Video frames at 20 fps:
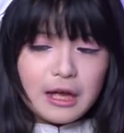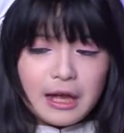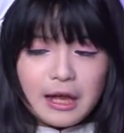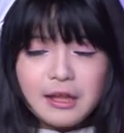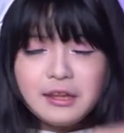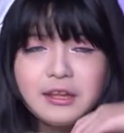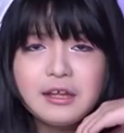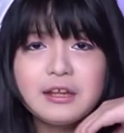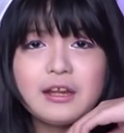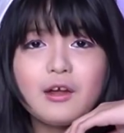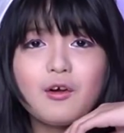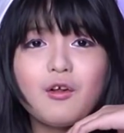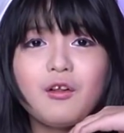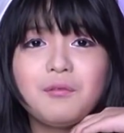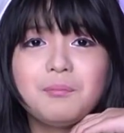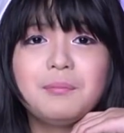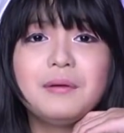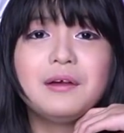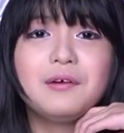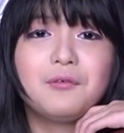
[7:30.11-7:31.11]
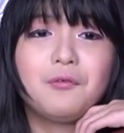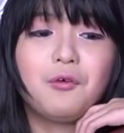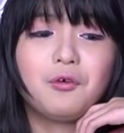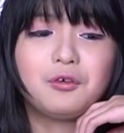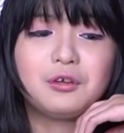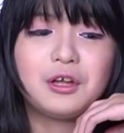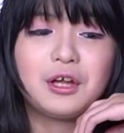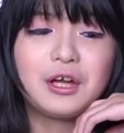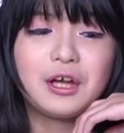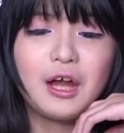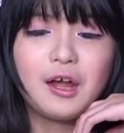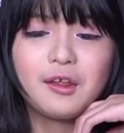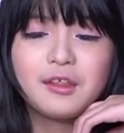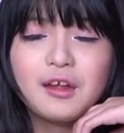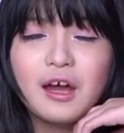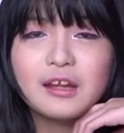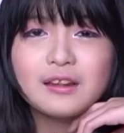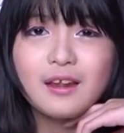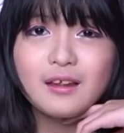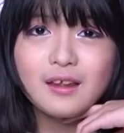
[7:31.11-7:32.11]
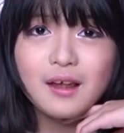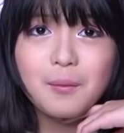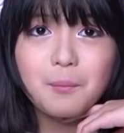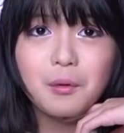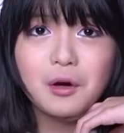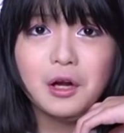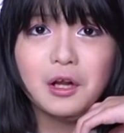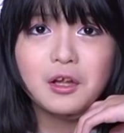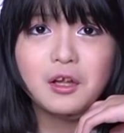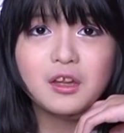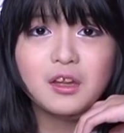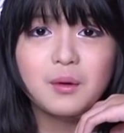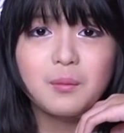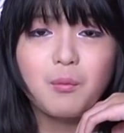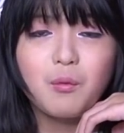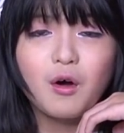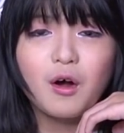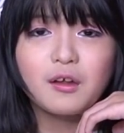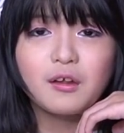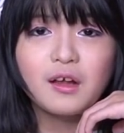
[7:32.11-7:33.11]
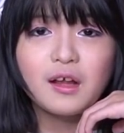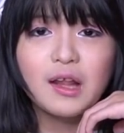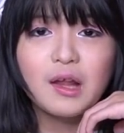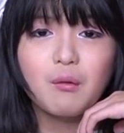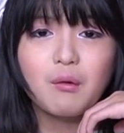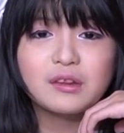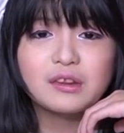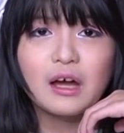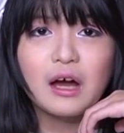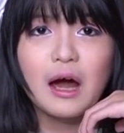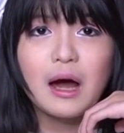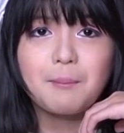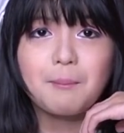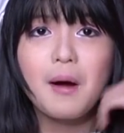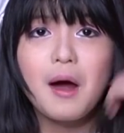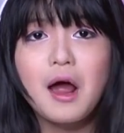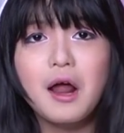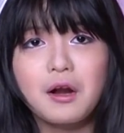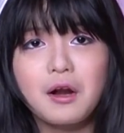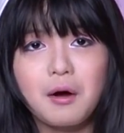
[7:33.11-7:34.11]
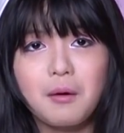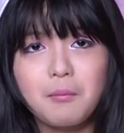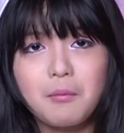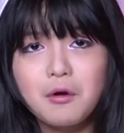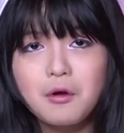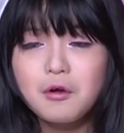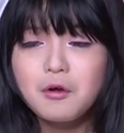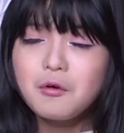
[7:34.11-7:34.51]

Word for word: Ini Nicole bingung nih guys. Katanya bolanya dibukanya lewat tengah malam.